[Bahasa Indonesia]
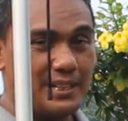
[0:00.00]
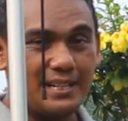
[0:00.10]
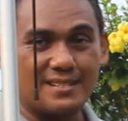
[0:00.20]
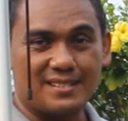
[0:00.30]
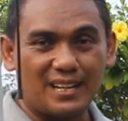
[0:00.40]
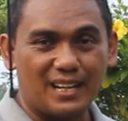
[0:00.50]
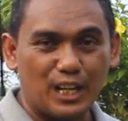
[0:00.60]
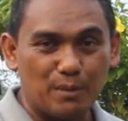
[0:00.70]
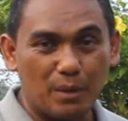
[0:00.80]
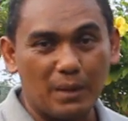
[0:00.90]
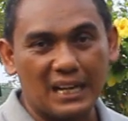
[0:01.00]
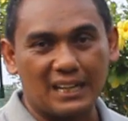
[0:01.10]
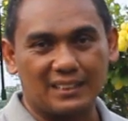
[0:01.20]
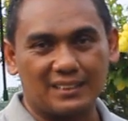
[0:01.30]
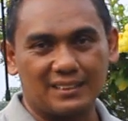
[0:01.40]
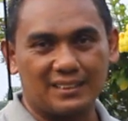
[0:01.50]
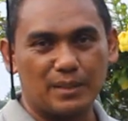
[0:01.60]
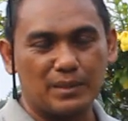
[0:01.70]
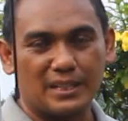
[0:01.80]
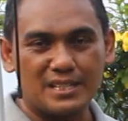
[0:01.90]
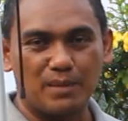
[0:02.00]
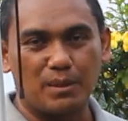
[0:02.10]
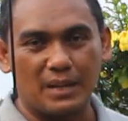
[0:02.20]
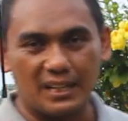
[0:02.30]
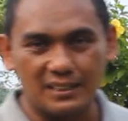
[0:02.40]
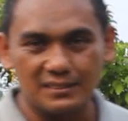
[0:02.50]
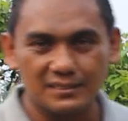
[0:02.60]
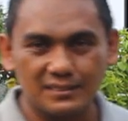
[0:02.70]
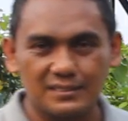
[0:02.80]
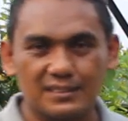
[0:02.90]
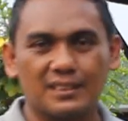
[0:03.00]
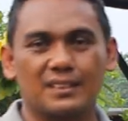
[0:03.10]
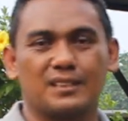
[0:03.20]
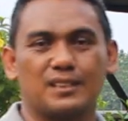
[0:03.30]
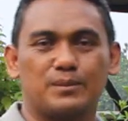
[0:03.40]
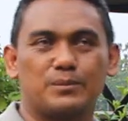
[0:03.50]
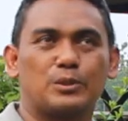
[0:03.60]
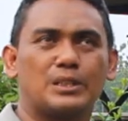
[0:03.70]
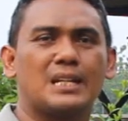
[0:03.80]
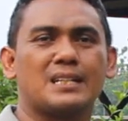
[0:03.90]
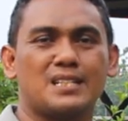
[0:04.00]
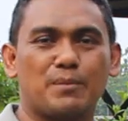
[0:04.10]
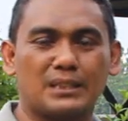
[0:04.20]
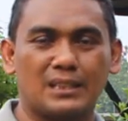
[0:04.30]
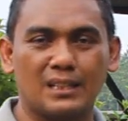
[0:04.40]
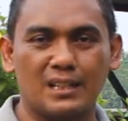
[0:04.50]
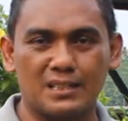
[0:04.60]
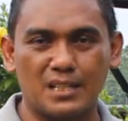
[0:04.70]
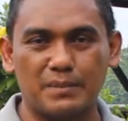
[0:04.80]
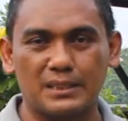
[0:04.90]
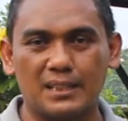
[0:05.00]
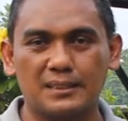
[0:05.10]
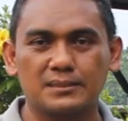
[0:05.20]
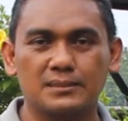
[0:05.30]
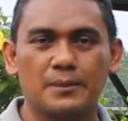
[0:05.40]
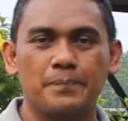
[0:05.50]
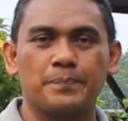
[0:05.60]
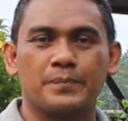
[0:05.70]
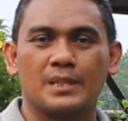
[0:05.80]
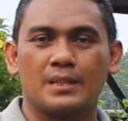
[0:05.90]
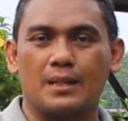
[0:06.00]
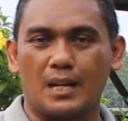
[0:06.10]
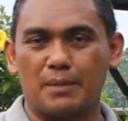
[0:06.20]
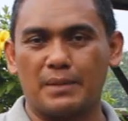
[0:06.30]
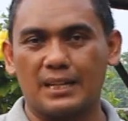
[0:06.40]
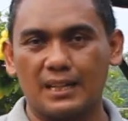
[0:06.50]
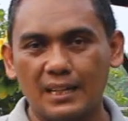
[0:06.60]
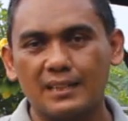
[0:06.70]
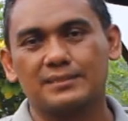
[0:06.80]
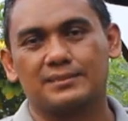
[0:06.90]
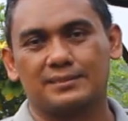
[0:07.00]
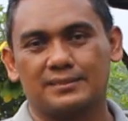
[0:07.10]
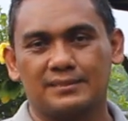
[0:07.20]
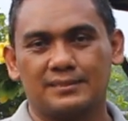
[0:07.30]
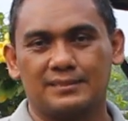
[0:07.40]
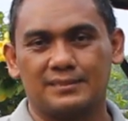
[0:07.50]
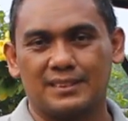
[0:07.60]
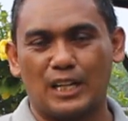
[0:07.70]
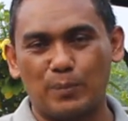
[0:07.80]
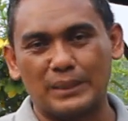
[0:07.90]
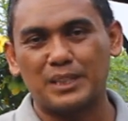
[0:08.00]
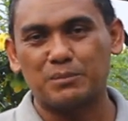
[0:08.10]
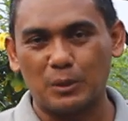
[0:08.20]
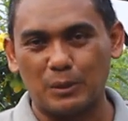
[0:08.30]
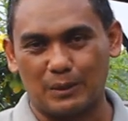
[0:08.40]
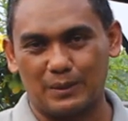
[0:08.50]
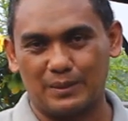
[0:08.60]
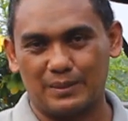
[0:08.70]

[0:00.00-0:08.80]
Desa Babakan. Ini namanya Desa Babakan. Kemudian kecamatannya adalah Kecamatan Dramaga, Kabupaten Bogor.